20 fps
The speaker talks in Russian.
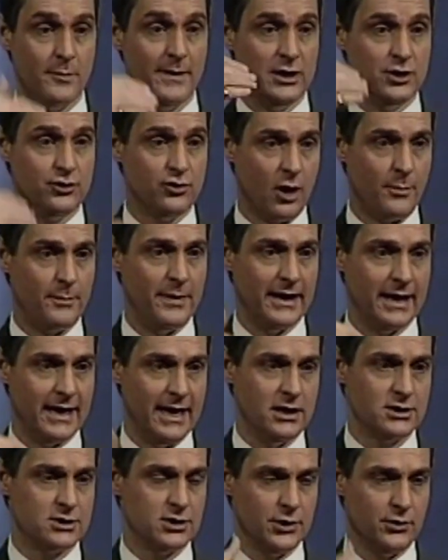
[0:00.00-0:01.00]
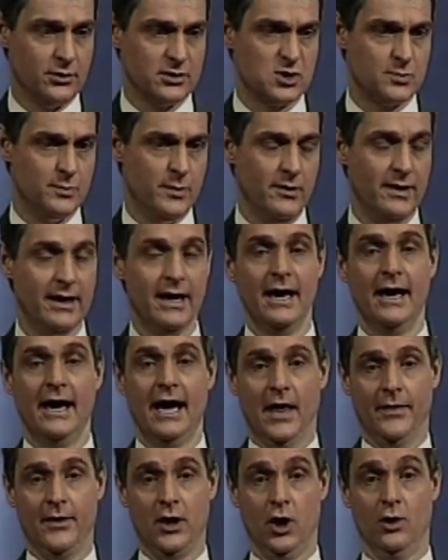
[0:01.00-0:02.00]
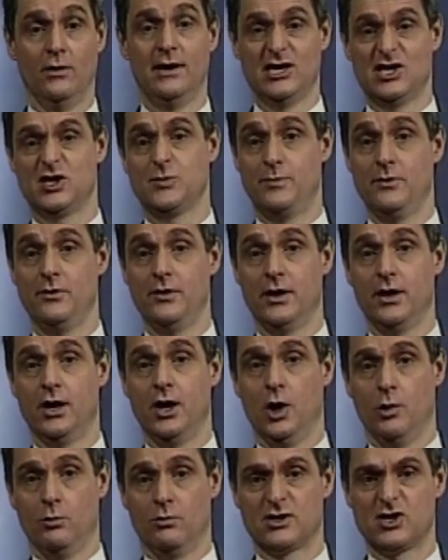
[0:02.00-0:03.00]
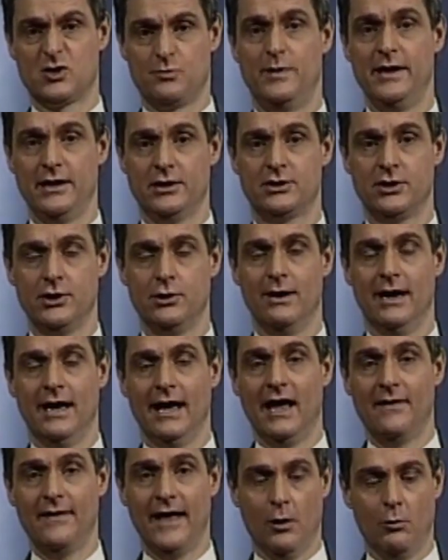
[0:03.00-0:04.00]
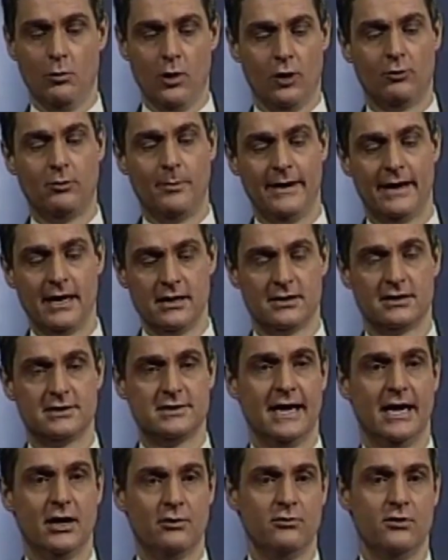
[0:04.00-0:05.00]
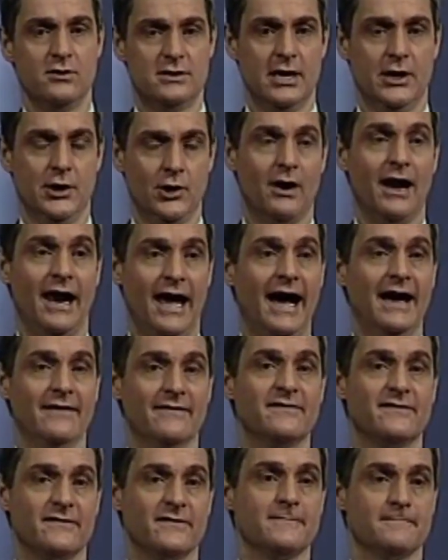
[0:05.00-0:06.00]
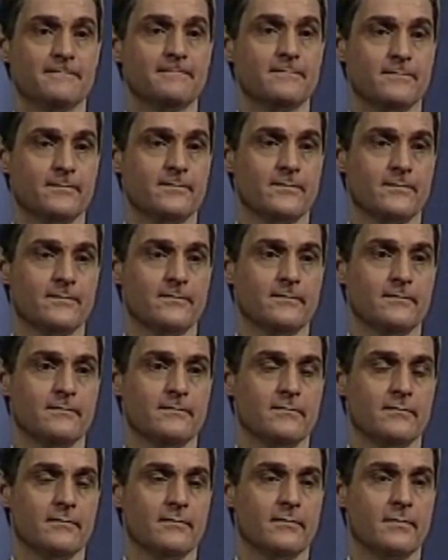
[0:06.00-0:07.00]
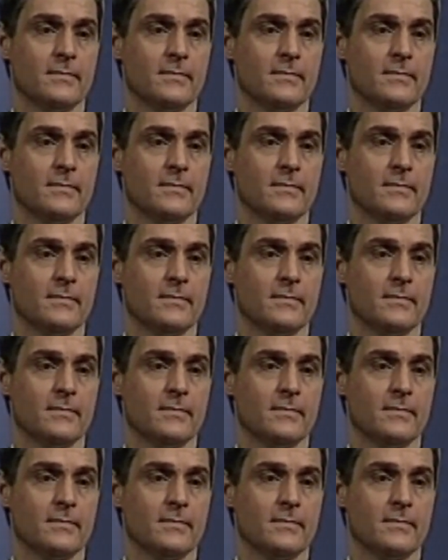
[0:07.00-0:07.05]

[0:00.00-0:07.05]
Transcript: Божье Слово, оно будет опускаться глубоко в твой дух, и Дух Святой будет говорить тебе, и это Слово начнет укореняться в твоей жизни.